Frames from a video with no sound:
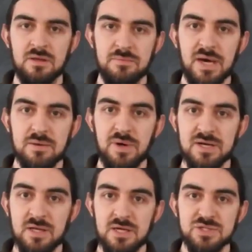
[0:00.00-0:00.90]
Merhaba
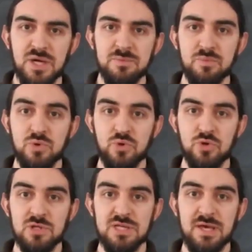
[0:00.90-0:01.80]
arkadaşlar.
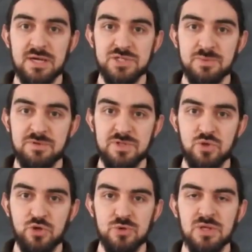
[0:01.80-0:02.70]
Bugünkü lineerce bir
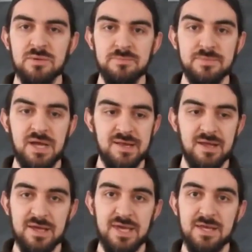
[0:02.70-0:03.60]
videosunda biraz
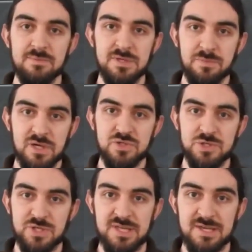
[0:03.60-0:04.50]
daha genel bir bakış
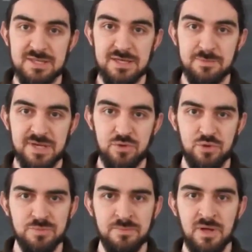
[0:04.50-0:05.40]
açısı edinelim
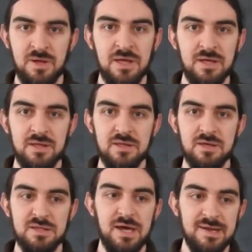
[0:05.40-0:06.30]
istiyorum. Ee,
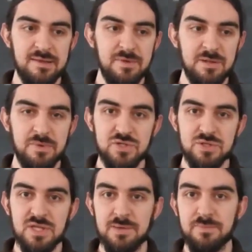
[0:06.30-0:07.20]
dersin ilk
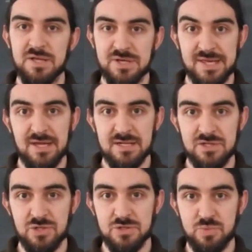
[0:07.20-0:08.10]
başında hep
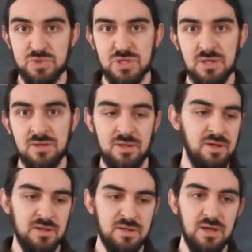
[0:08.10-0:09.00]
matrislerle çalışmıştık.
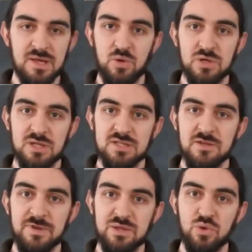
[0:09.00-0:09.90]
Daha
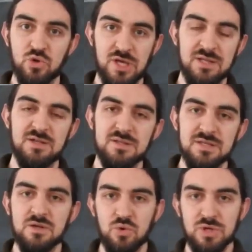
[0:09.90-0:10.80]
sonralarında vektör uzayları
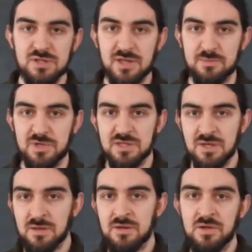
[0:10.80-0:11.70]
nedir onları tanımladık.
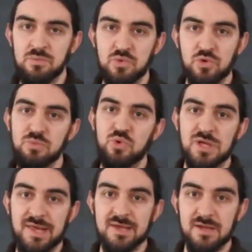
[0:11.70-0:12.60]
Bugün bu
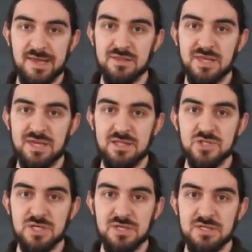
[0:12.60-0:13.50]
ikisi arasındaki
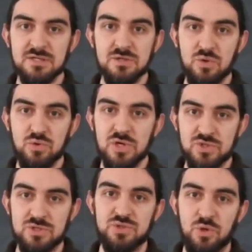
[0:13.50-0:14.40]
ilişki nedir onu
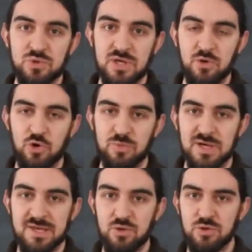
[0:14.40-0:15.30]
açıkça ortaya
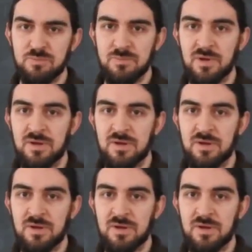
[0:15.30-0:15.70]
koymak istiyorum.